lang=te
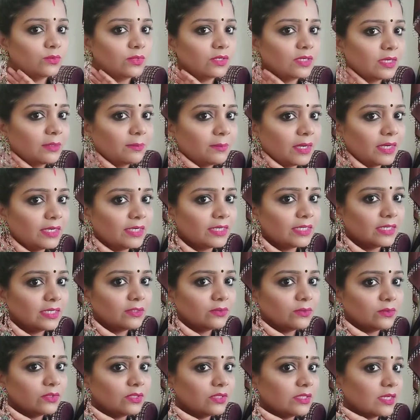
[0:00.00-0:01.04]
ఇట్లా మల్టీ
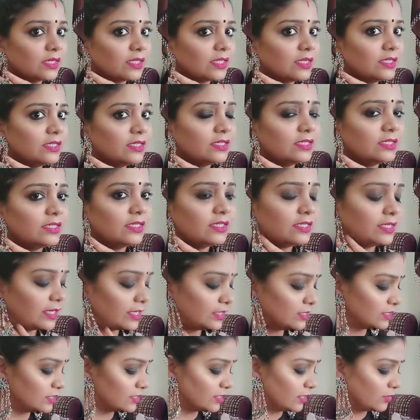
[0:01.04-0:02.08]
ఉంది కదా ఇది ట్రై
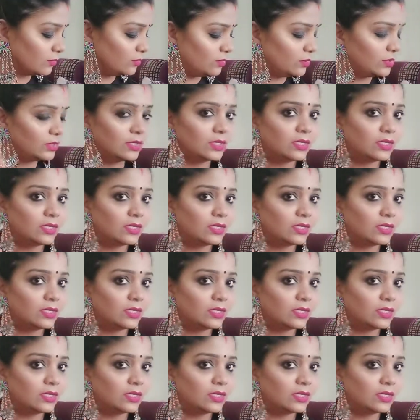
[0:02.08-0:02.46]
చేశాను